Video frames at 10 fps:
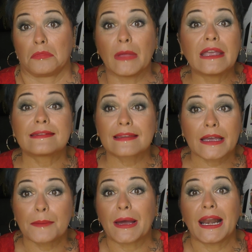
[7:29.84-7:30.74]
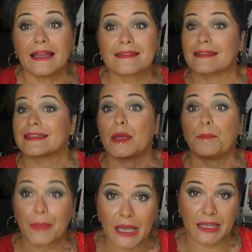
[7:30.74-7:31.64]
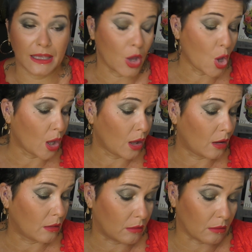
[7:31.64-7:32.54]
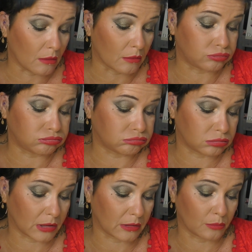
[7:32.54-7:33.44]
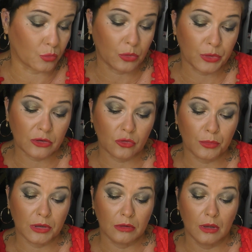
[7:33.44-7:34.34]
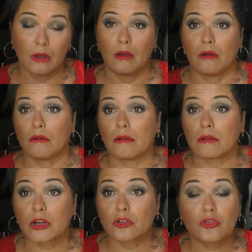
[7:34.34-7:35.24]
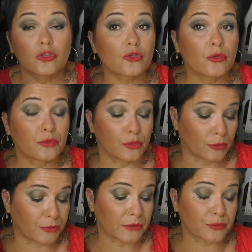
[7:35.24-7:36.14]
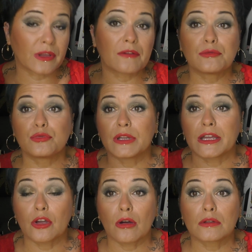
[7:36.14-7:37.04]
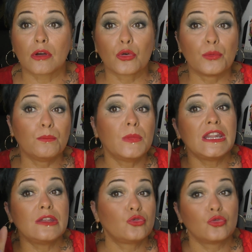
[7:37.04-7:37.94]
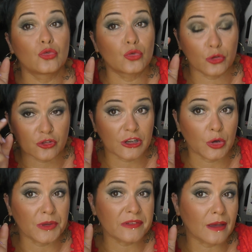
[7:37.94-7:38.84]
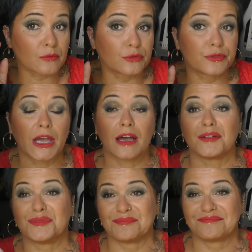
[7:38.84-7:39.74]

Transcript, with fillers: mais ils ne seraient pas là, ça serait pareil. Euh, moi honnêtement, quand... enfin, vous avez vu d'ailleurs dans le mini tuto que j'ai commencé à vous faire